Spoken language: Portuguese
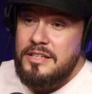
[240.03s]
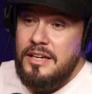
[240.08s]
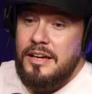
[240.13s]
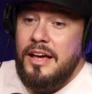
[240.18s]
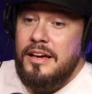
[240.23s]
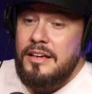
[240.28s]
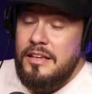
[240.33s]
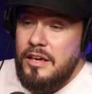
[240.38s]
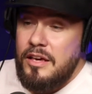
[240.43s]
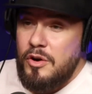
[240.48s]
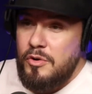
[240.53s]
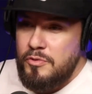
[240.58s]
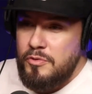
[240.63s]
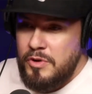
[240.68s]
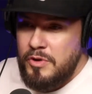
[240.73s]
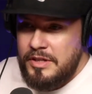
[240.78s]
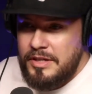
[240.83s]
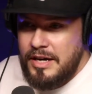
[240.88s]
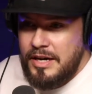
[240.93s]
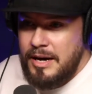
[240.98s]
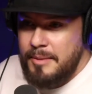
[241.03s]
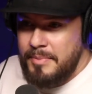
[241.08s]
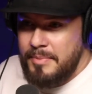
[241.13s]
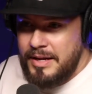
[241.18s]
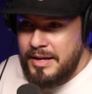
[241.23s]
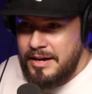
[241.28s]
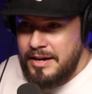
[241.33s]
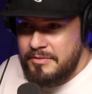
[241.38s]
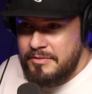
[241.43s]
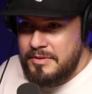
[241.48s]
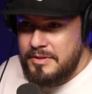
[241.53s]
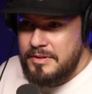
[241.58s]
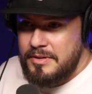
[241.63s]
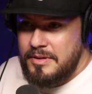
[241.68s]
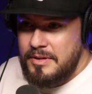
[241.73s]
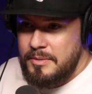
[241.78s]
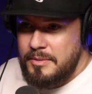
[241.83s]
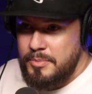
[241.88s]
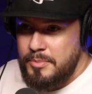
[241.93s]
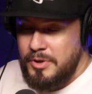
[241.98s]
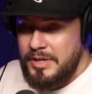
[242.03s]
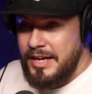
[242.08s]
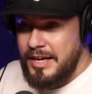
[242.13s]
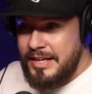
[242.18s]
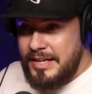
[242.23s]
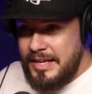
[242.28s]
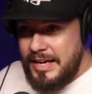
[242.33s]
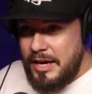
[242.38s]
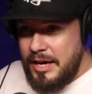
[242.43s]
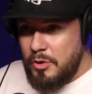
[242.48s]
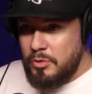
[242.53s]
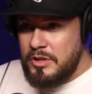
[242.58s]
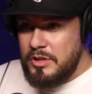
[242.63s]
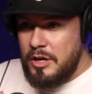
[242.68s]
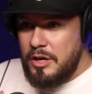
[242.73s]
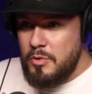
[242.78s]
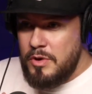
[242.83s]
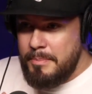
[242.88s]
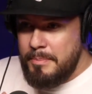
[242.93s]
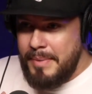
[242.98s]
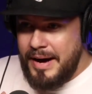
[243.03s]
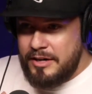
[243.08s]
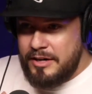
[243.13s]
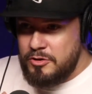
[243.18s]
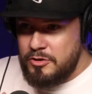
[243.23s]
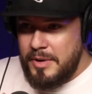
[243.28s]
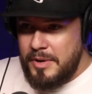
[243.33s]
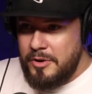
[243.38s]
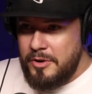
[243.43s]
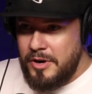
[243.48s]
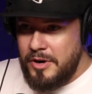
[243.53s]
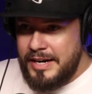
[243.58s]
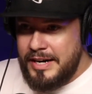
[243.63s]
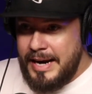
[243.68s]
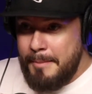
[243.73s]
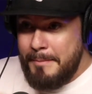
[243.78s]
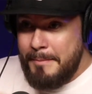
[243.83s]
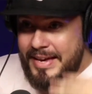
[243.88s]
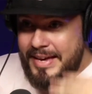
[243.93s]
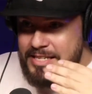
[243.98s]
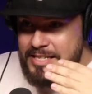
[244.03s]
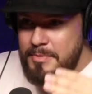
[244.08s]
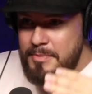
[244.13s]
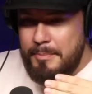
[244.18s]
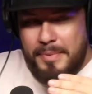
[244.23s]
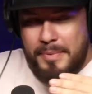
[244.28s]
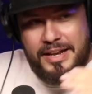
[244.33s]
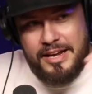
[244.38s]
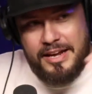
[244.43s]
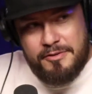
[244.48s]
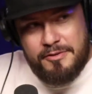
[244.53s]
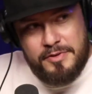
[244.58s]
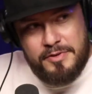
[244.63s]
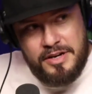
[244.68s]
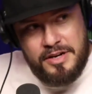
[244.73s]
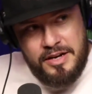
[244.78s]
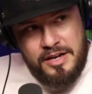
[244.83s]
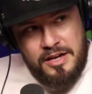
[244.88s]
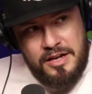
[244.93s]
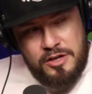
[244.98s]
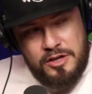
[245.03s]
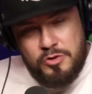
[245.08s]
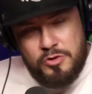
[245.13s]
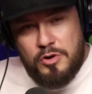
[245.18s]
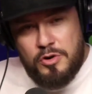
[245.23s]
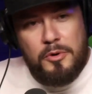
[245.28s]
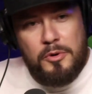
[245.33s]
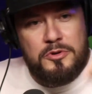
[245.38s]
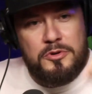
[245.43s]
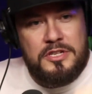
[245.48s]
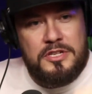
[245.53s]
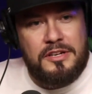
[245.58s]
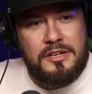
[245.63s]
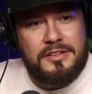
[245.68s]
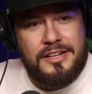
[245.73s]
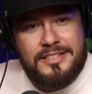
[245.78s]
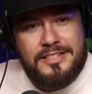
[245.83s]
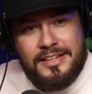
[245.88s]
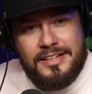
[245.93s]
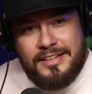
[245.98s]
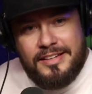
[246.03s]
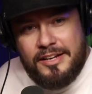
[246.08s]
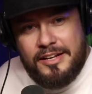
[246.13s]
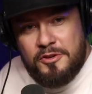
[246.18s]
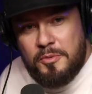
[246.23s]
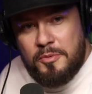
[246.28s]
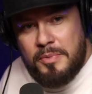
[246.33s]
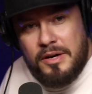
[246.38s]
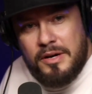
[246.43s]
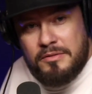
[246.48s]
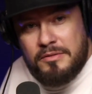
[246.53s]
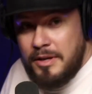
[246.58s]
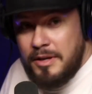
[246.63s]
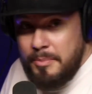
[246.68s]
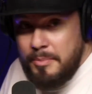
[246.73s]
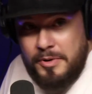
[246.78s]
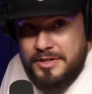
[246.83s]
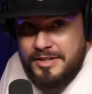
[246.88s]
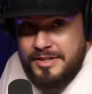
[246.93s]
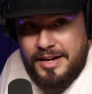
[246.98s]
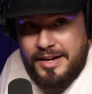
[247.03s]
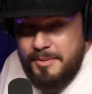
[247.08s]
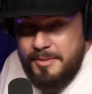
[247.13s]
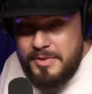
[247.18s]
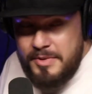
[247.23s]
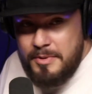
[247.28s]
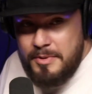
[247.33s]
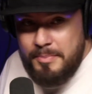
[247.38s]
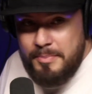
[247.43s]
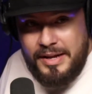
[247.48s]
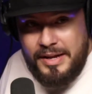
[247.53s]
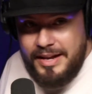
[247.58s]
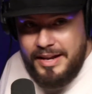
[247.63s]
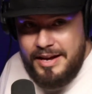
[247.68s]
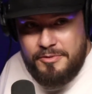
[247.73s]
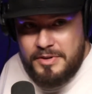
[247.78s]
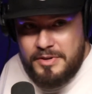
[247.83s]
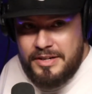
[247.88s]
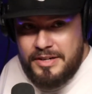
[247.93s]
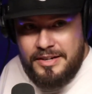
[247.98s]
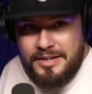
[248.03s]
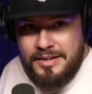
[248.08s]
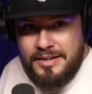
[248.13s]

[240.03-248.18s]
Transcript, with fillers: você quer que eu vou entregar a palavra? Por que, que eu tenho um impacto maior na mesma palavra que o irmãozinho que está sentado no banco lá pode dar a mesma palavra?